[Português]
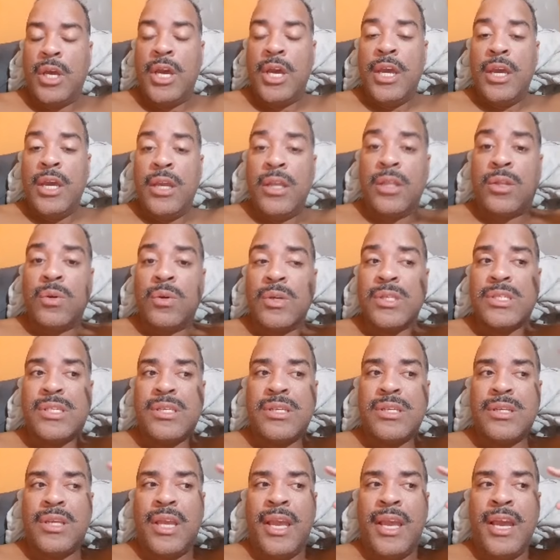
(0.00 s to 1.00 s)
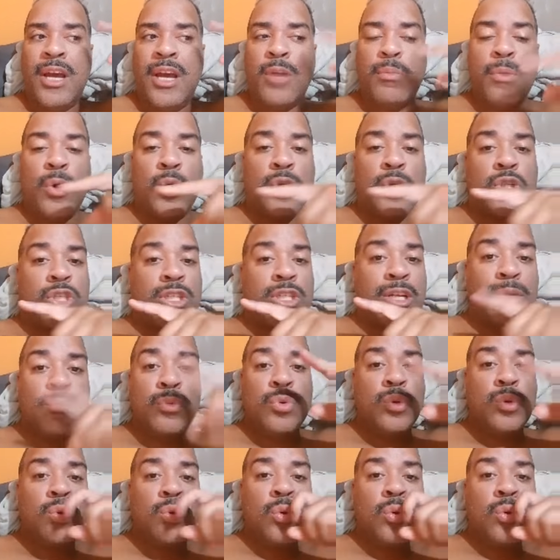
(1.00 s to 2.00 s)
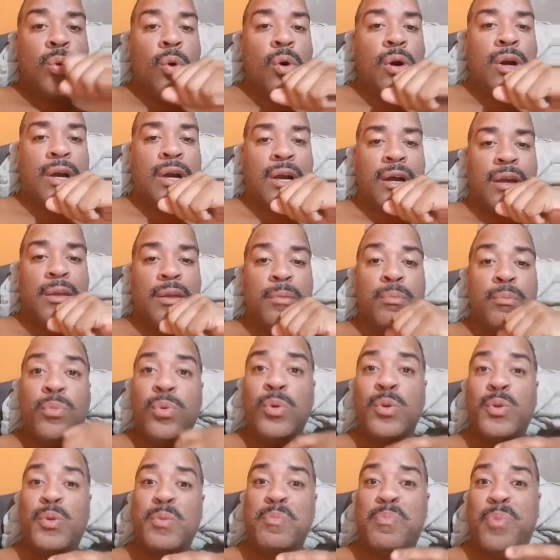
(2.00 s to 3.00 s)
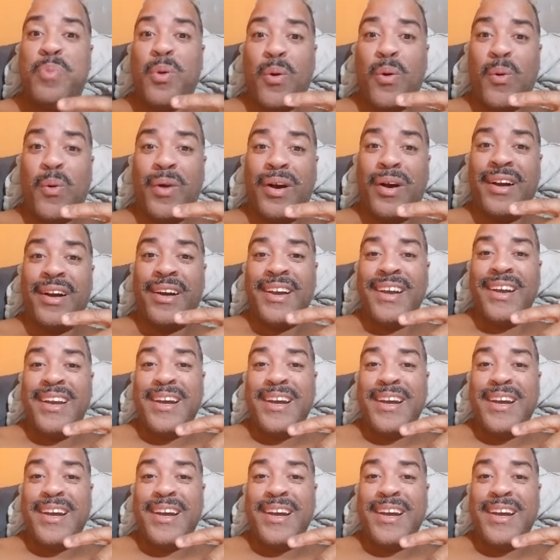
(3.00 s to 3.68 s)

Então, assim, era uma rotina muito louca e muito boa,